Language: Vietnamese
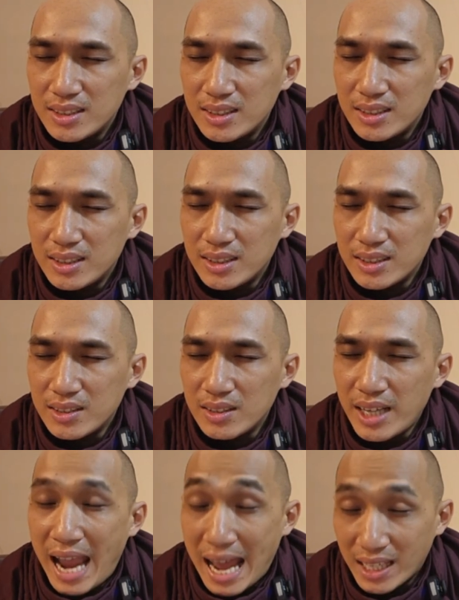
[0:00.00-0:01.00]
uh, giữa
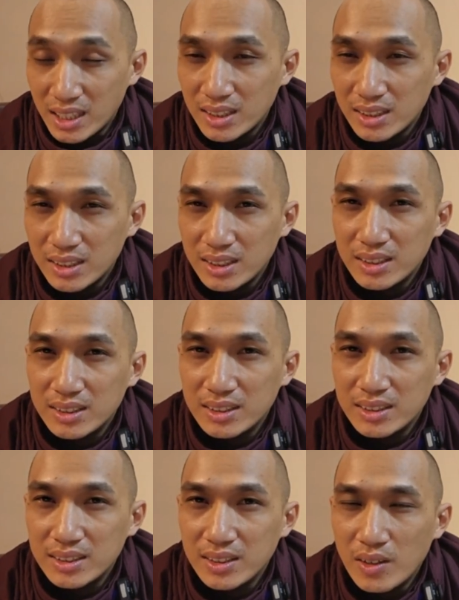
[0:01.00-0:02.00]
cái hành
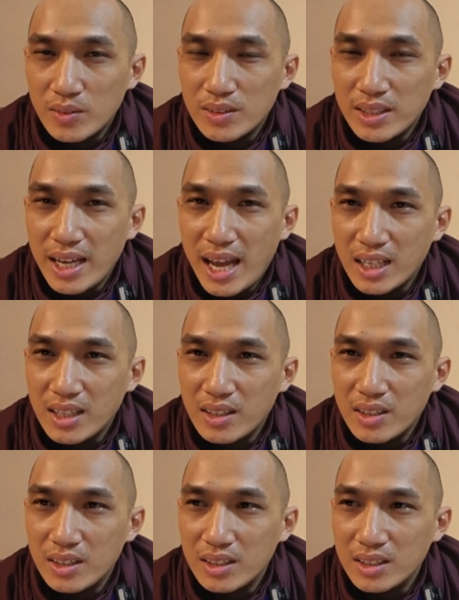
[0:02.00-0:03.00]
không? Giữa cái
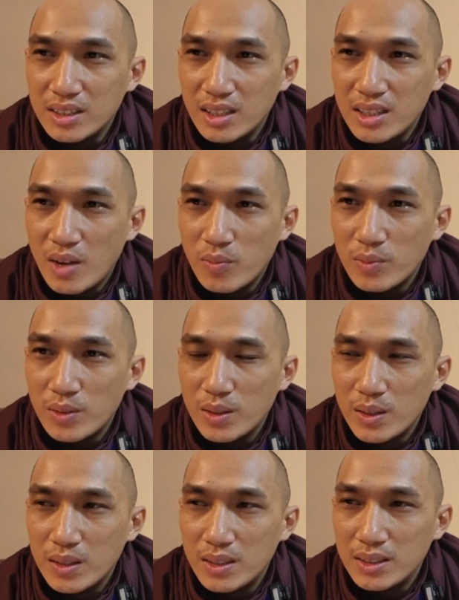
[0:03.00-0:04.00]
hành ờ, ở trong
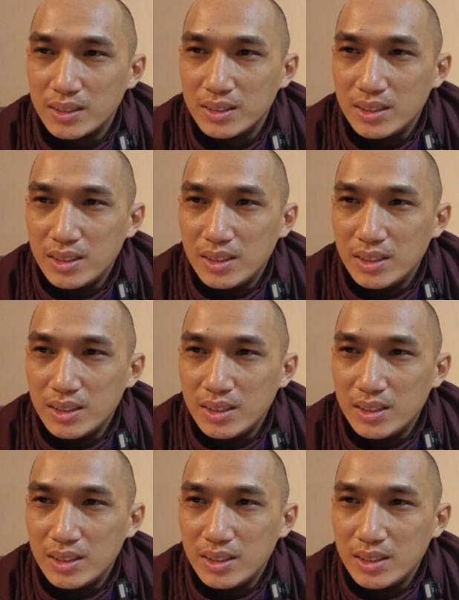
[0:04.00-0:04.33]
ờ,